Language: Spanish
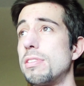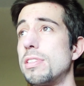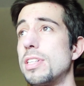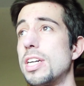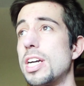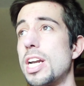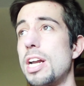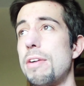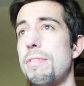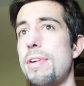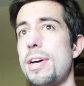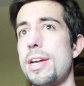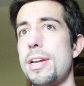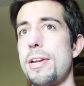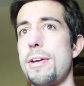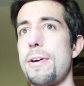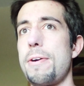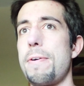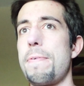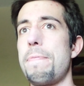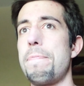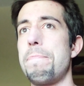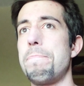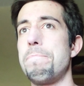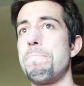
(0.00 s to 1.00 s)

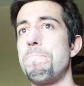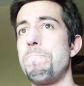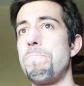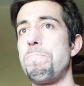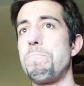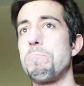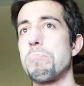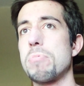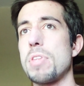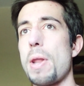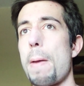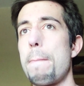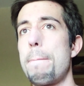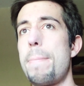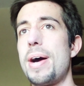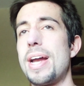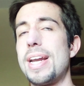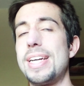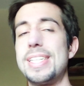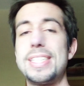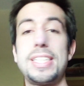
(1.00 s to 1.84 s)
grabar um, para